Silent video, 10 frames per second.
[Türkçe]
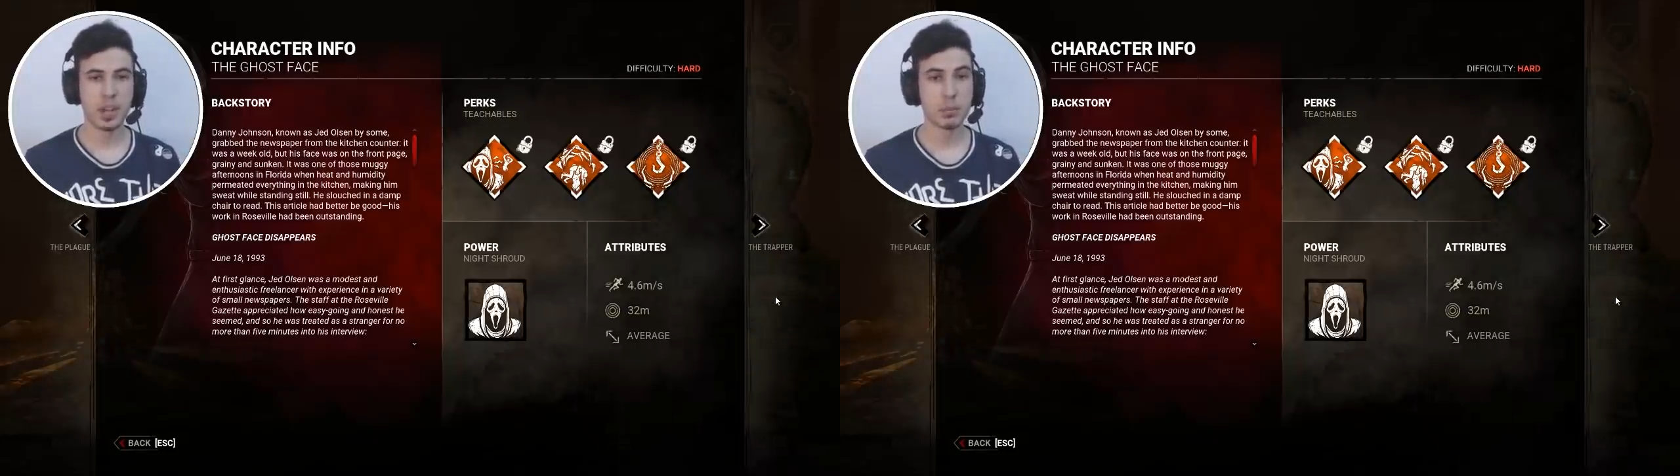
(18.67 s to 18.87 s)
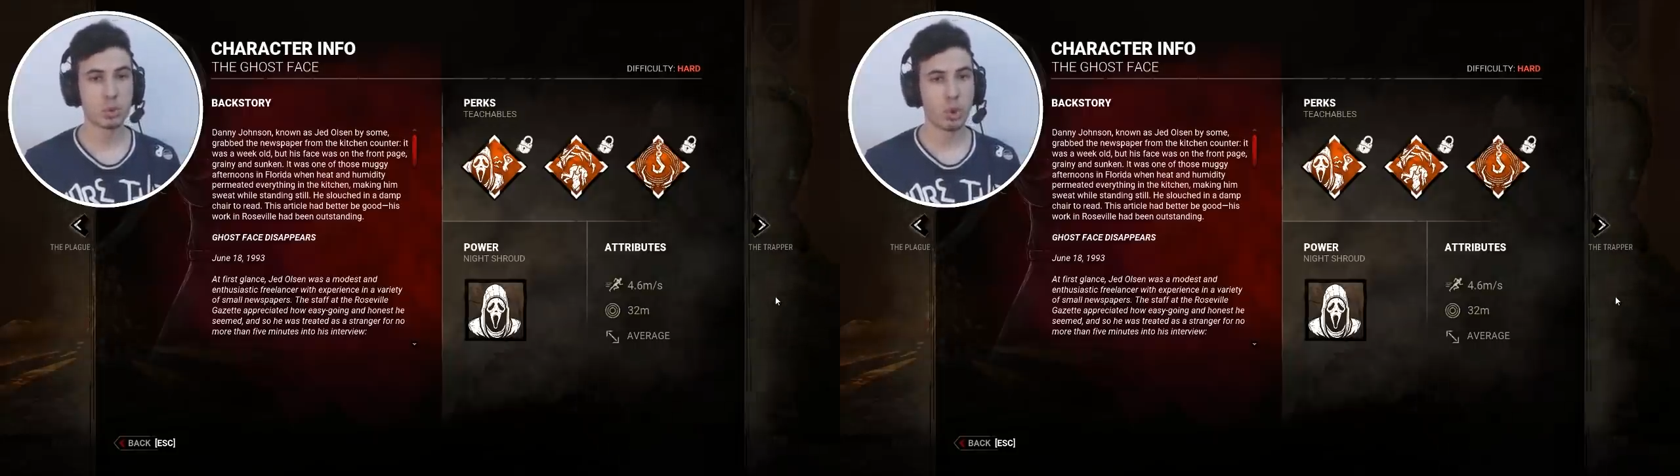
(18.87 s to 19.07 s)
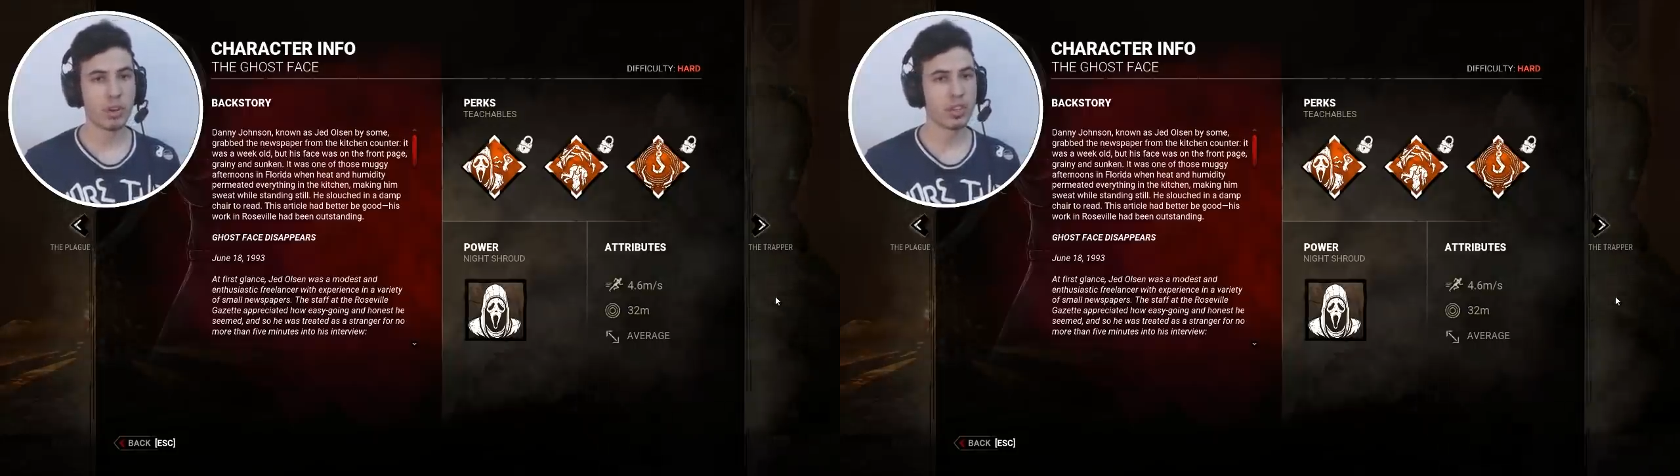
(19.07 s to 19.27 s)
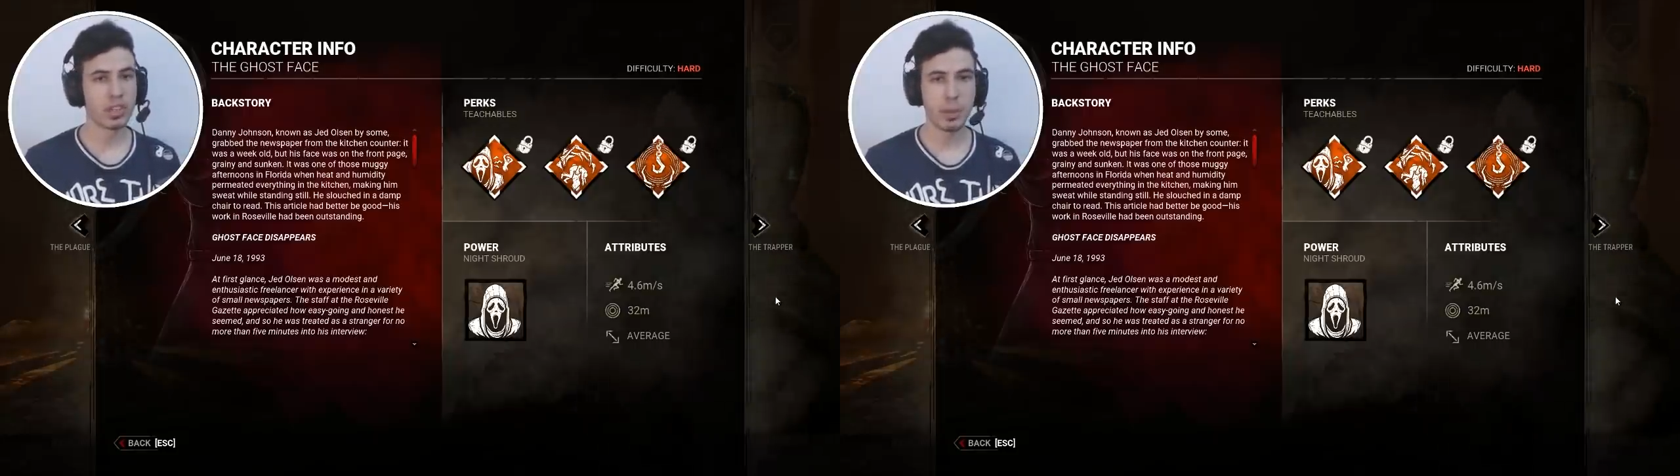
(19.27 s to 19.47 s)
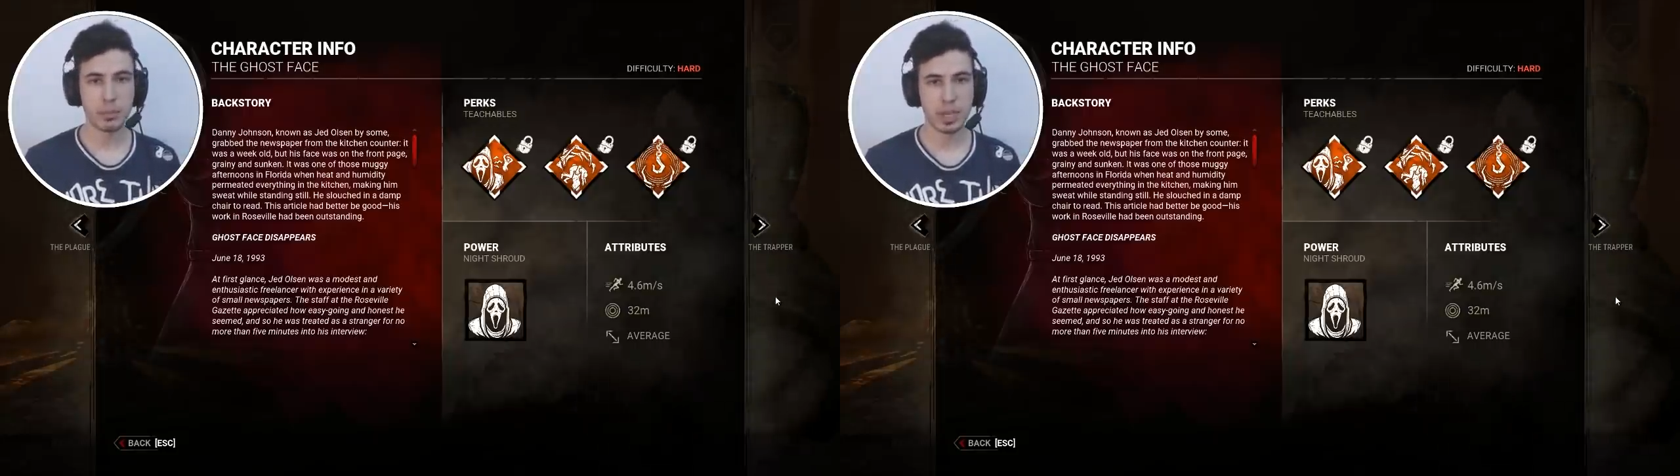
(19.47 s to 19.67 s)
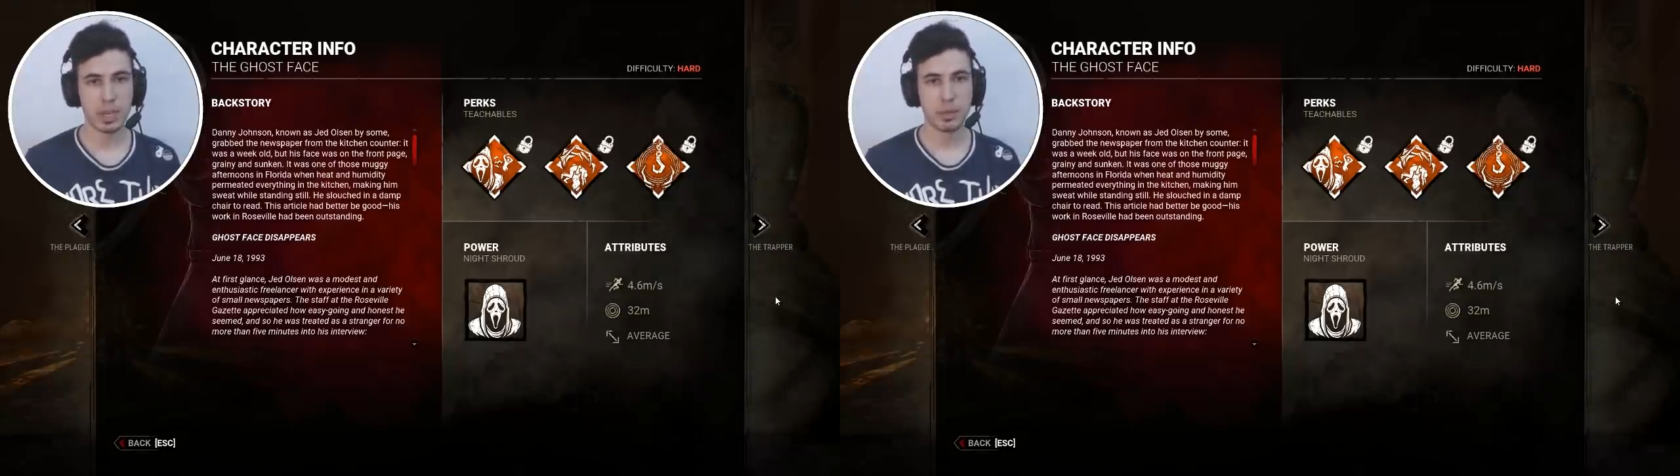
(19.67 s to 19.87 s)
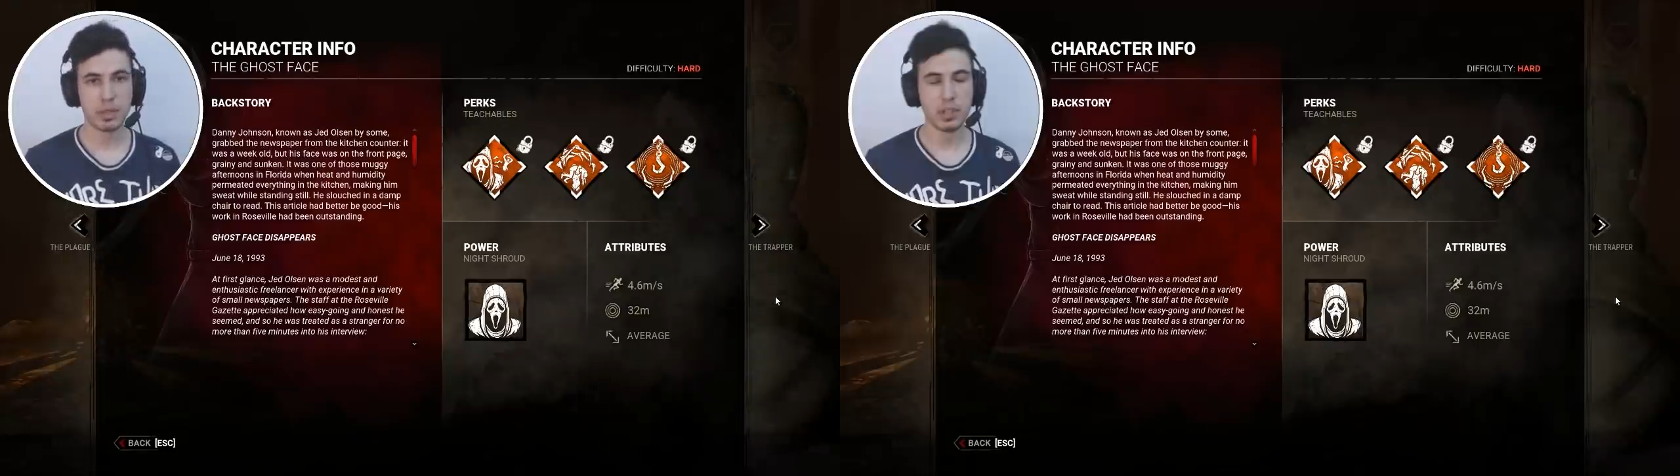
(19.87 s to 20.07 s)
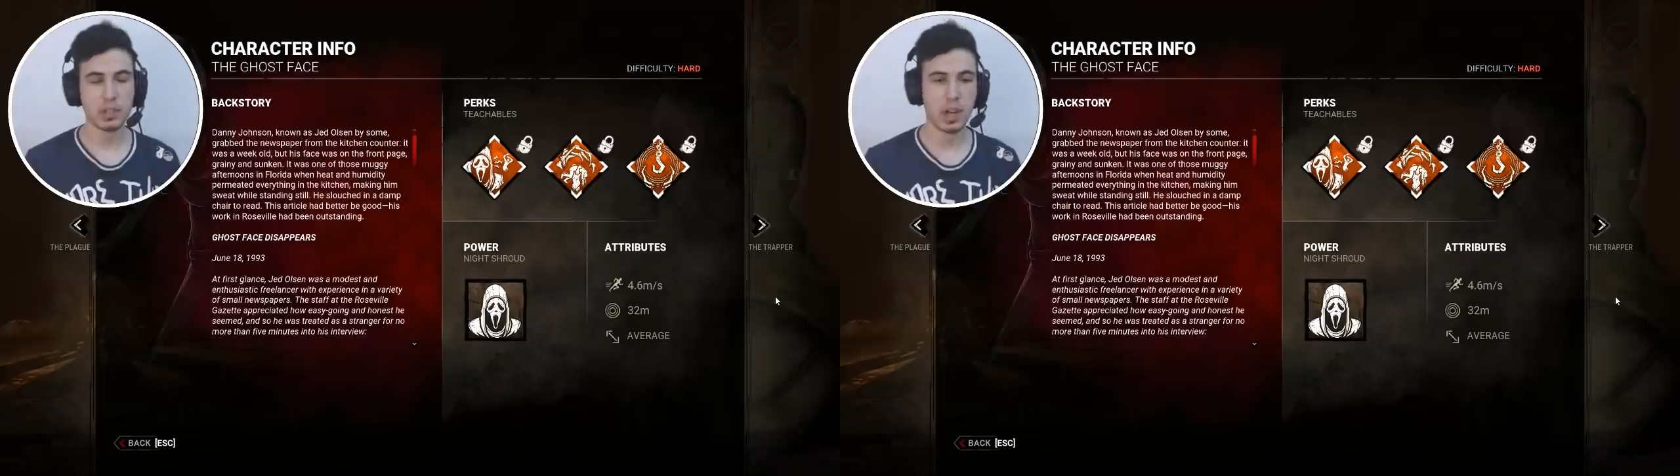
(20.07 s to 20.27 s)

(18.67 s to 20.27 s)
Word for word: herhangi bir survivor adam hep gelmedi.